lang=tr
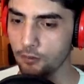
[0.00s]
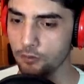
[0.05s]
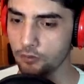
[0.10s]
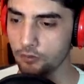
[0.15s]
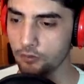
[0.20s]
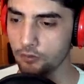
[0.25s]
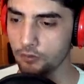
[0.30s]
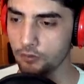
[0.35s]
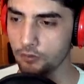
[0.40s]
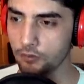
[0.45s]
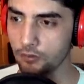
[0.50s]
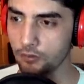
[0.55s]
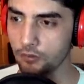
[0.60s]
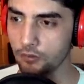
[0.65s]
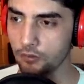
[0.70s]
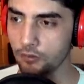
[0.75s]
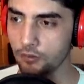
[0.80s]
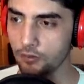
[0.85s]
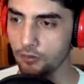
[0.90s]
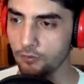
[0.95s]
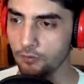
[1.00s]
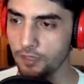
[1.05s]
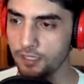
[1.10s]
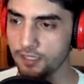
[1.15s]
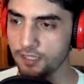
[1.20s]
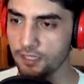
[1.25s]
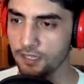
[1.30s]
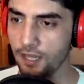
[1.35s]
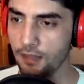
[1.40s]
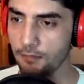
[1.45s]
olsun.
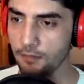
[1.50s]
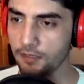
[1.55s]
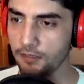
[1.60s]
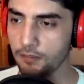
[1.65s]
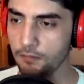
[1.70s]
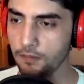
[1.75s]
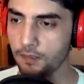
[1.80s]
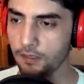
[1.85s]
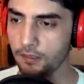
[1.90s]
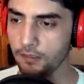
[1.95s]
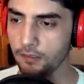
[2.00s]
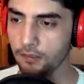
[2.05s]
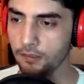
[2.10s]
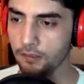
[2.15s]
Başka kalmadı değil mi?